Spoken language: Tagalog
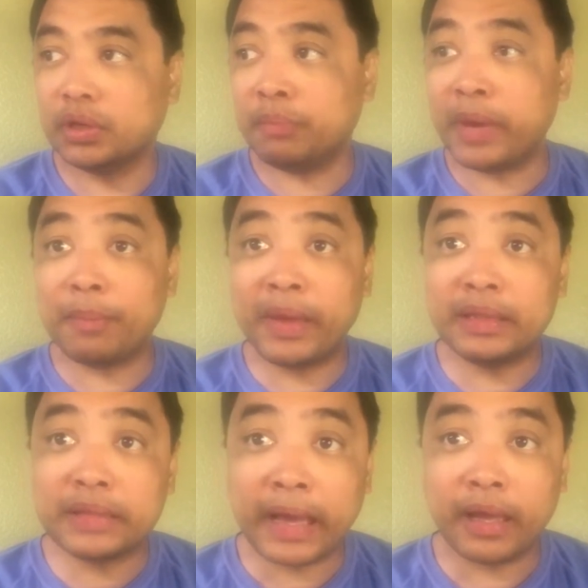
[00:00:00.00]

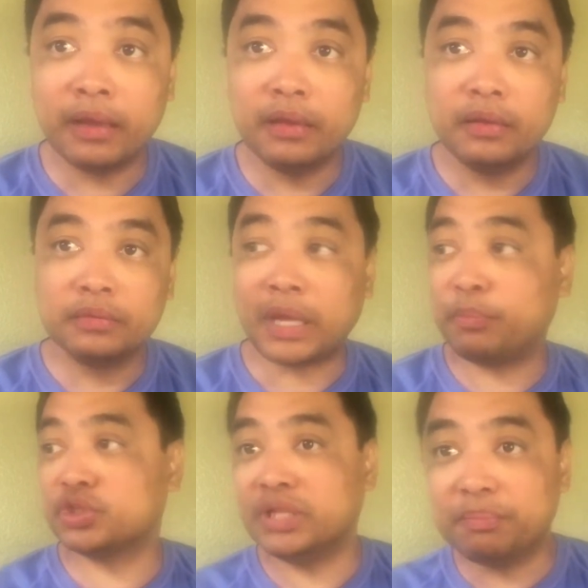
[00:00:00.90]
Ibebenta,
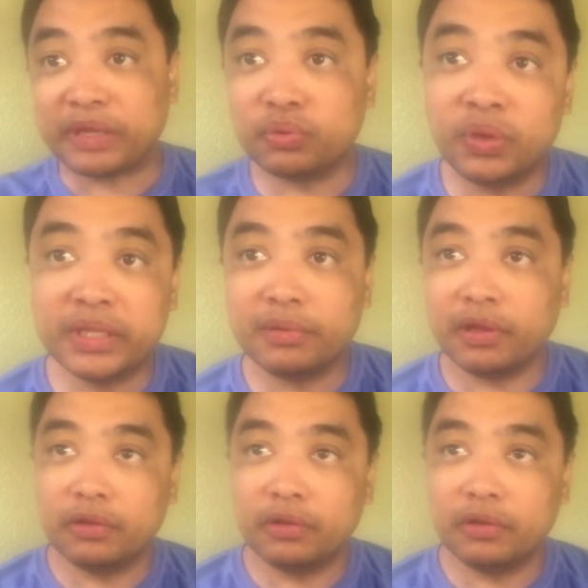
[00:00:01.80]
tapos lipat ulit,